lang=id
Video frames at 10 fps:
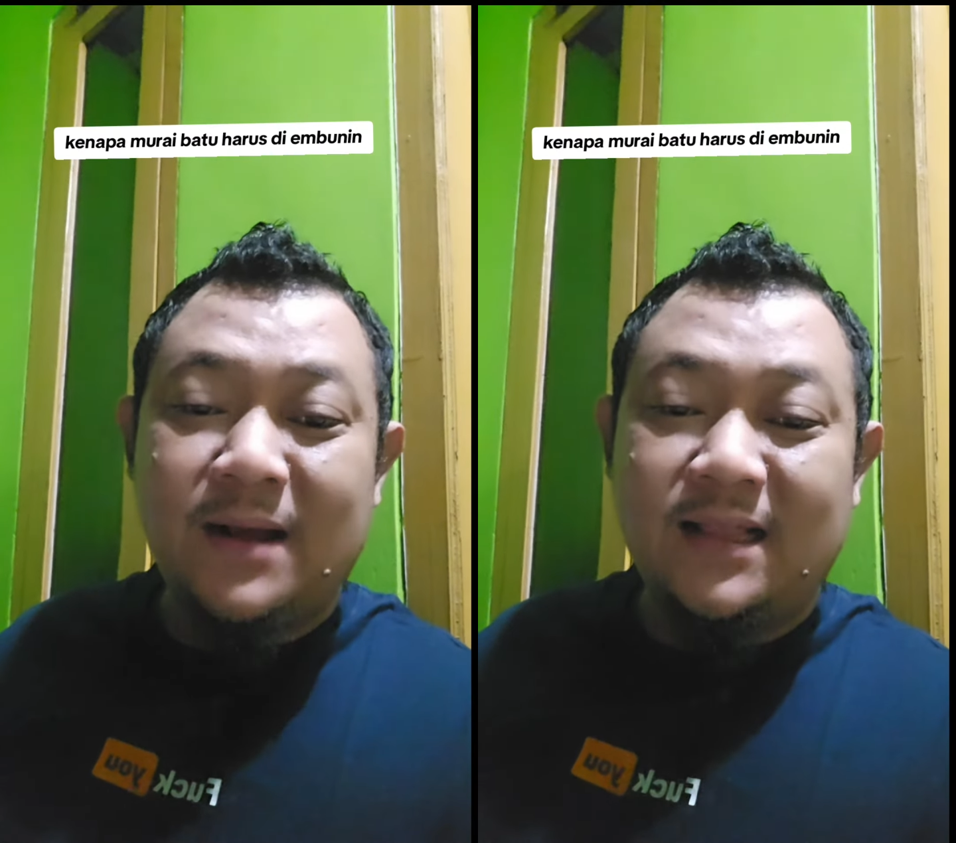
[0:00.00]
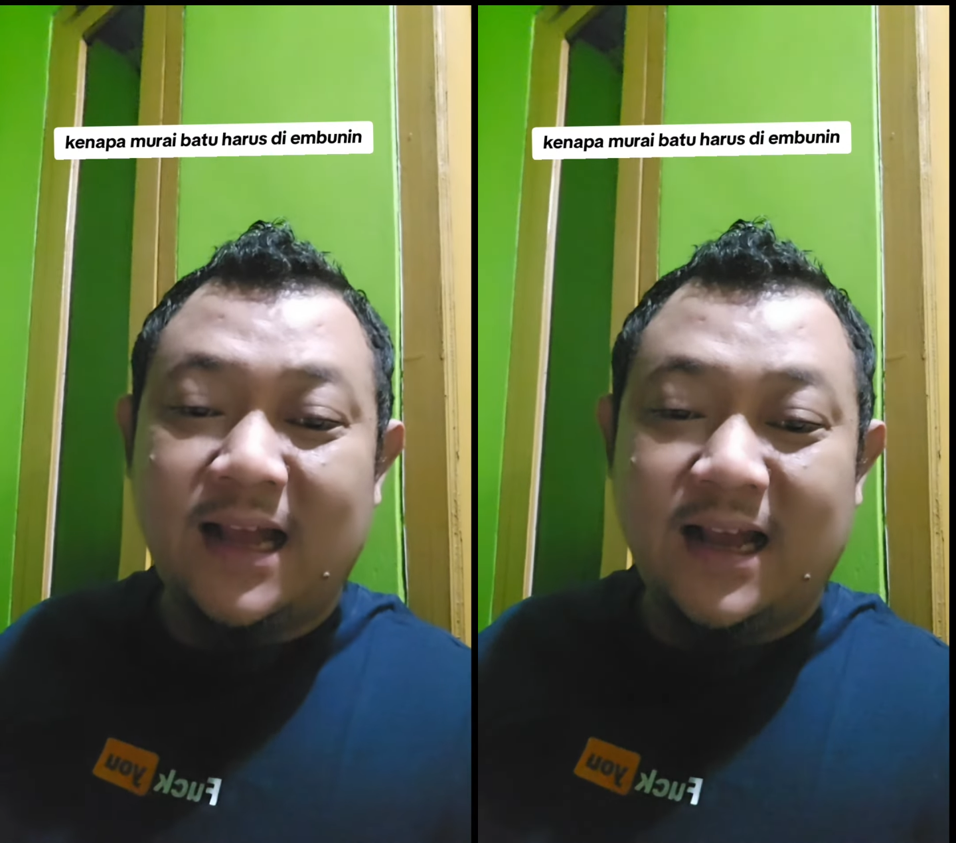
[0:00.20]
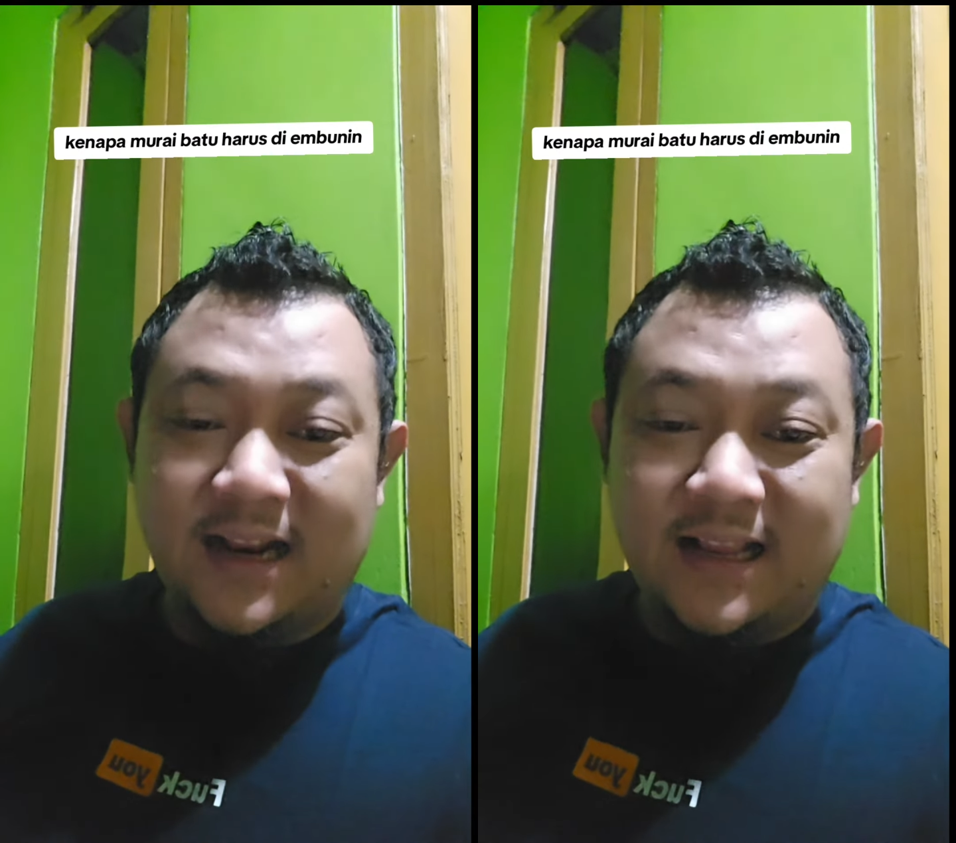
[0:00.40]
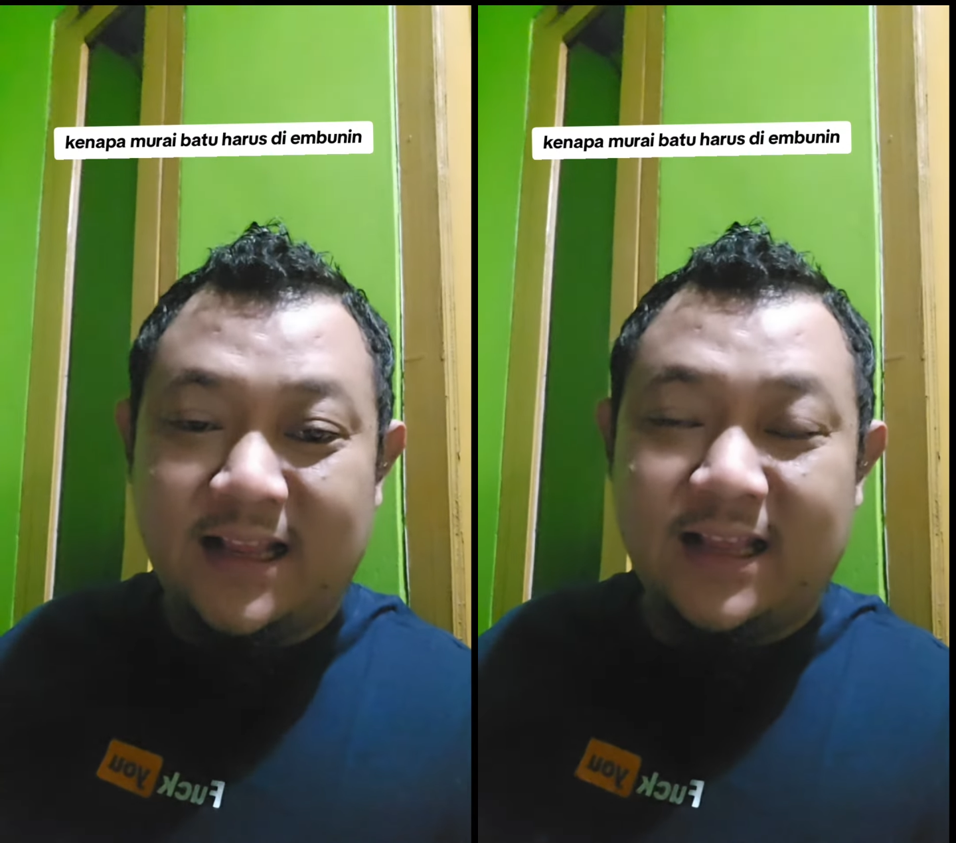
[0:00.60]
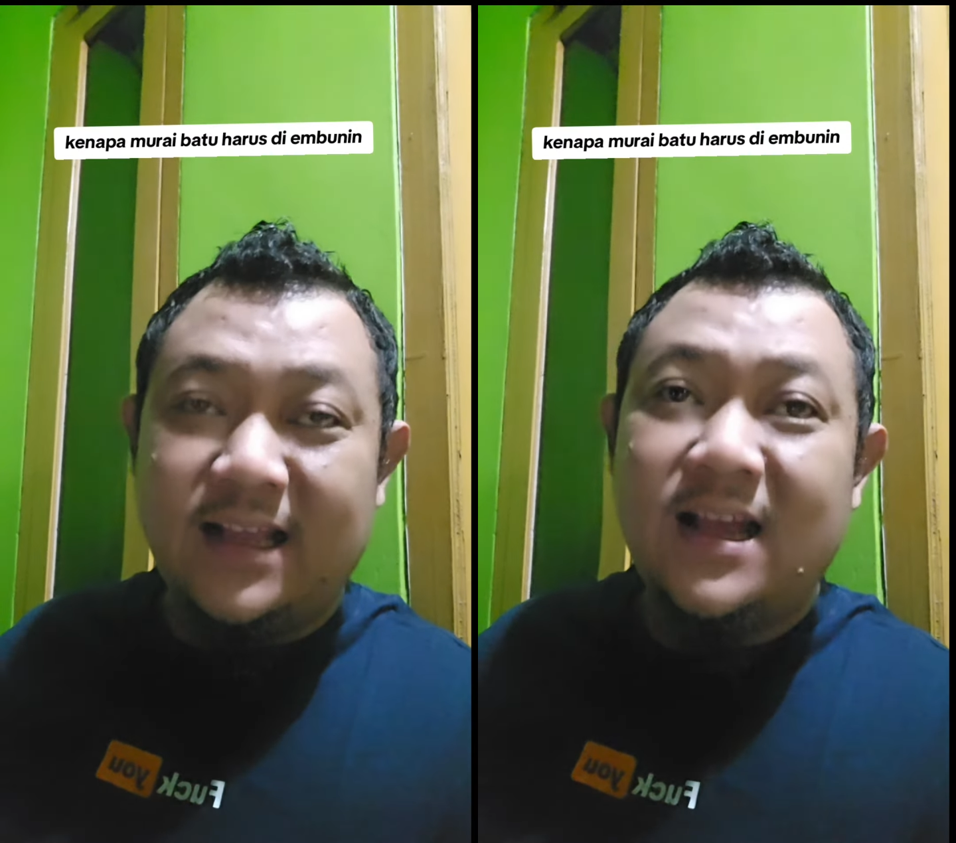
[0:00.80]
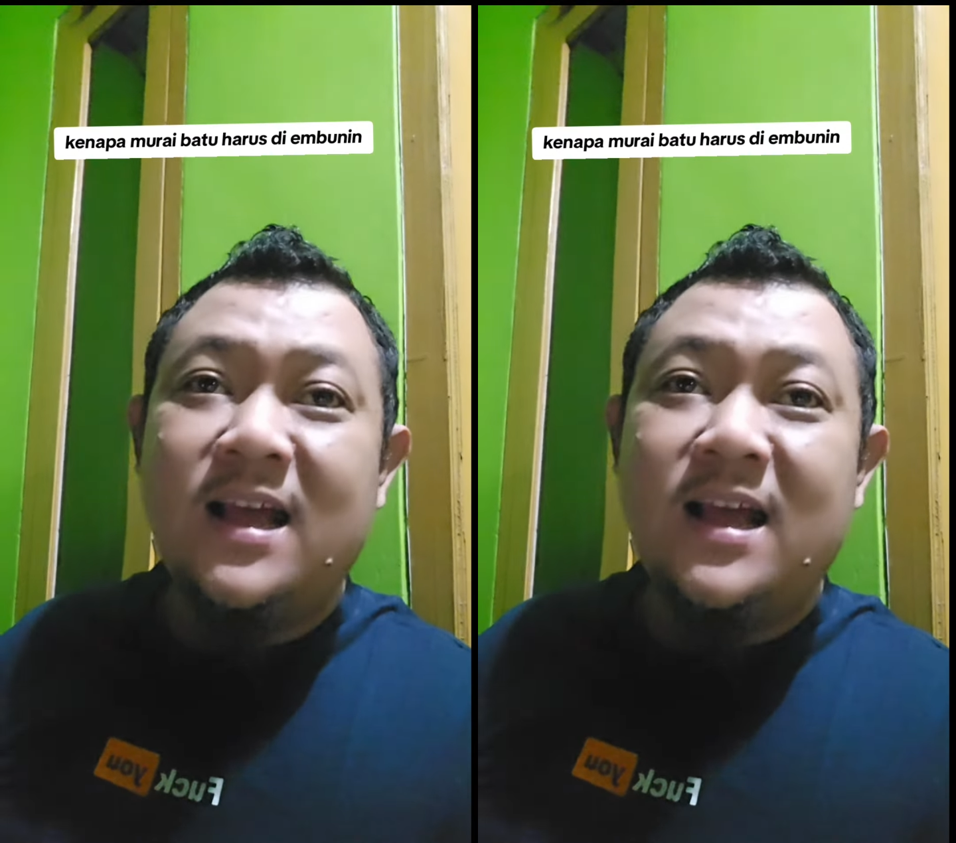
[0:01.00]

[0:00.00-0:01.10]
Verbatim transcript: matahari.